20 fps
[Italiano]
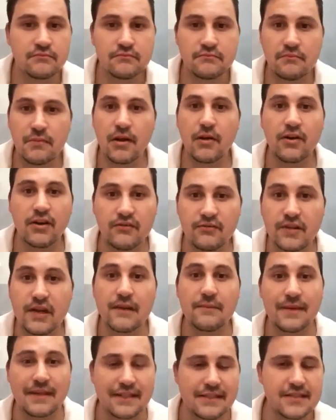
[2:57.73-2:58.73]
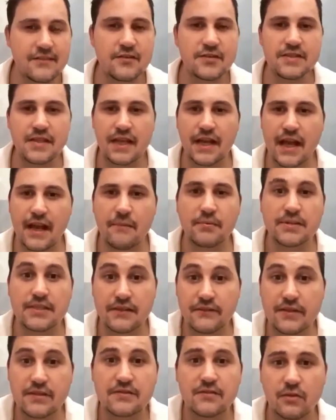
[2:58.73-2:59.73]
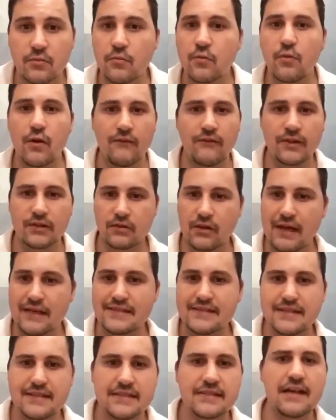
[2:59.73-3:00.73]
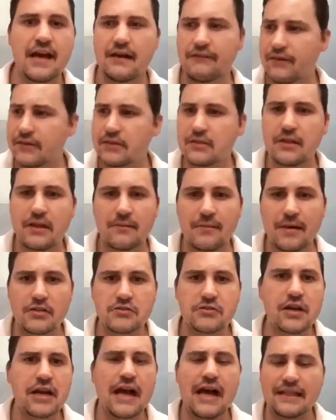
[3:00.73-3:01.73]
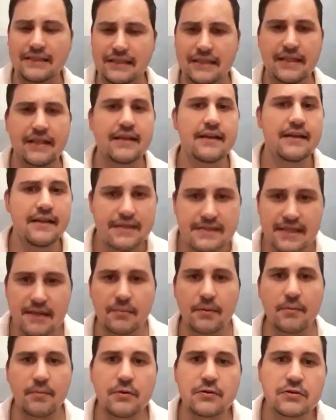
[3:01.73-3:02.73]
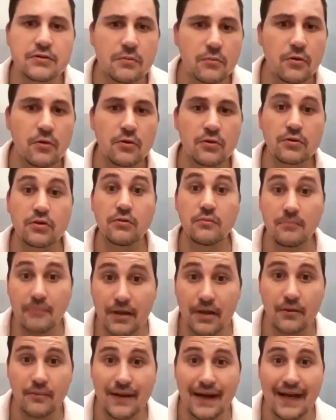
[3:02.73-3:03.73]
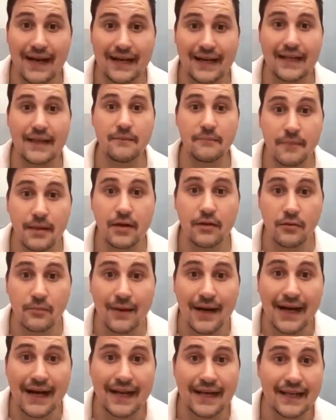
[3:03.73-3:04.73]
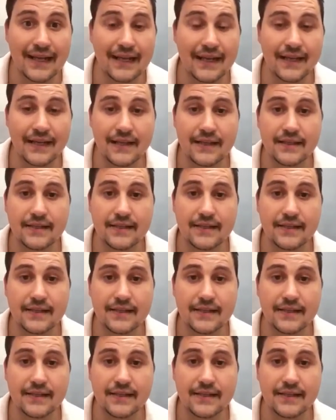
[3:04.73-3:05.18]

Maroni finalmente si è visto in campo, si è visto comunque, ha fatto assist, ha fatto delle giocate, si è proposto molto, meno male, meno male.